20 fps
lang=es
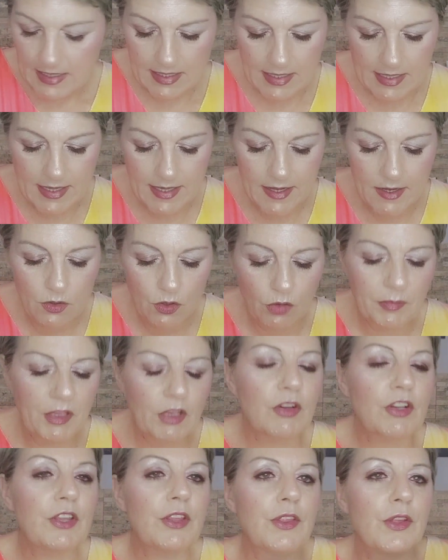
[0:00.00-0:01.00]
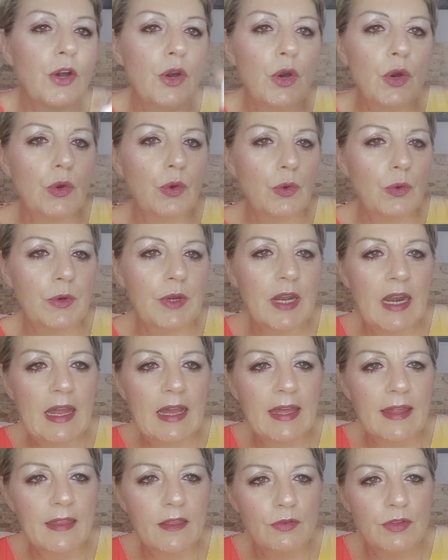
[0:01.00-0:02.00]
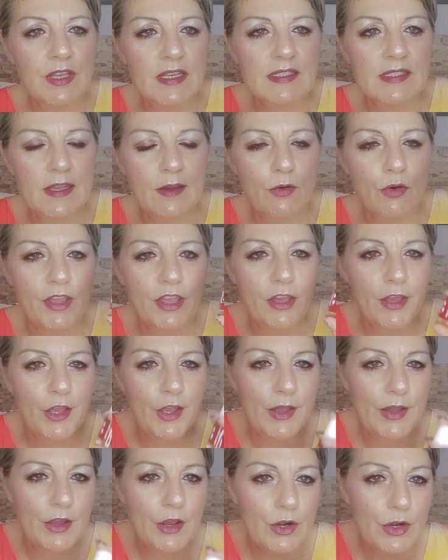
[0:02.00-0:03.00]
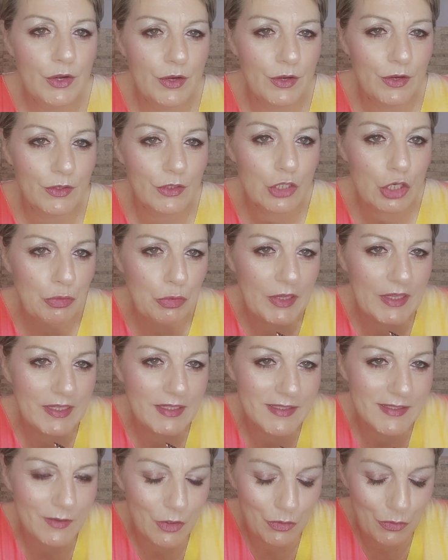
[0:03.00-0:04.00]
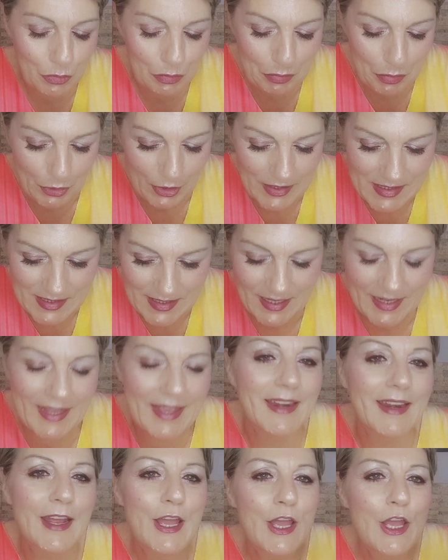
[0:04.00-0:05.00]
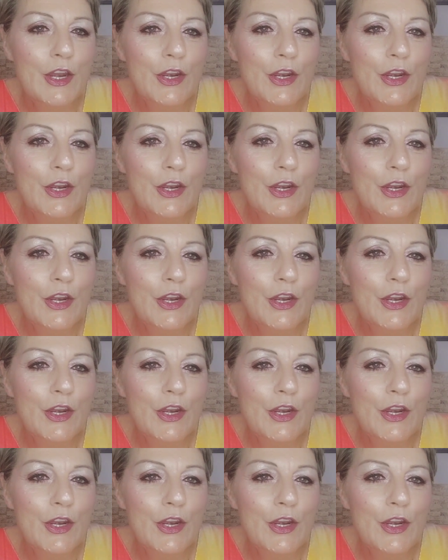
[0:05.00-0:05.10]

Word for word: Y luego me he cogido una laca de uñas que aunque no os lo podáis, creer,